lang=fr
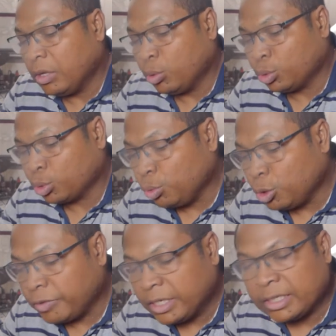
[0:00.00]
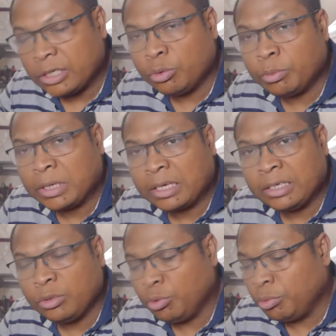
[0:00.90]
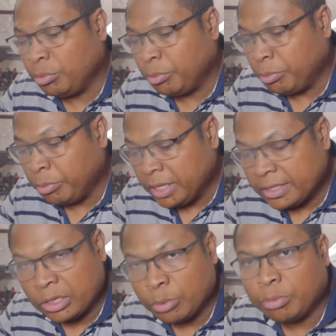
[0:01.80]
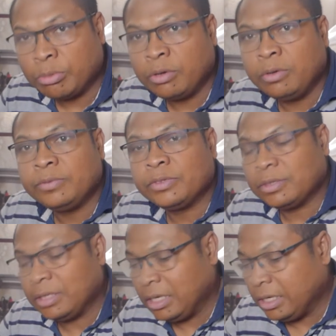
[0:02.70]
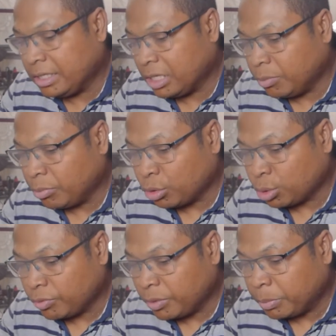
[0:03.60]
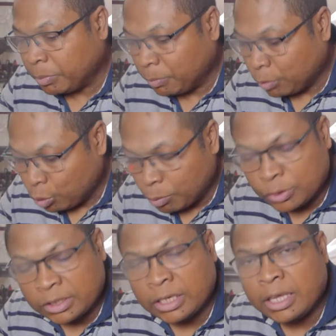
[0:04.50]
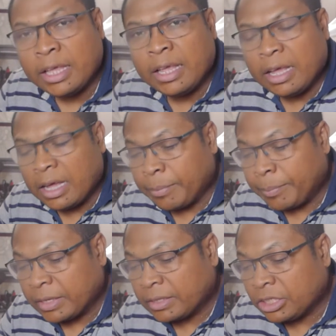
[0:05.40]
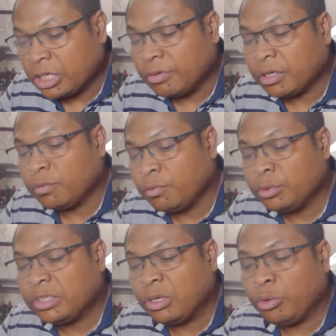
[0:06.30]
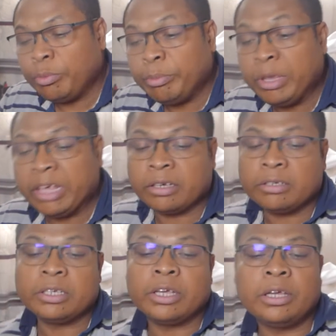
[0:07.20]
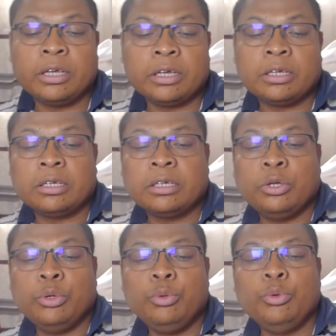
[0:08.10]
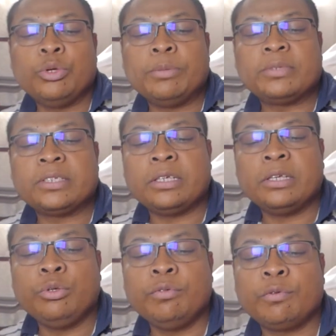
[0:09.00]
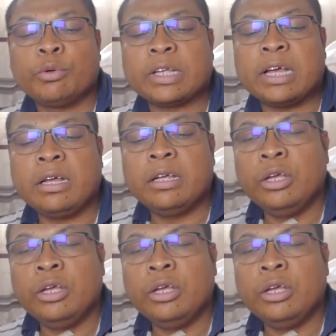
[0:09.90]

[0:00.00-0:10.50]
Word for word: Aujourd'hui, je vais essayer de parler de mes équipements et les équipements que je vais commencer à partager avec vous, c'est le Behringer UMC Euphoria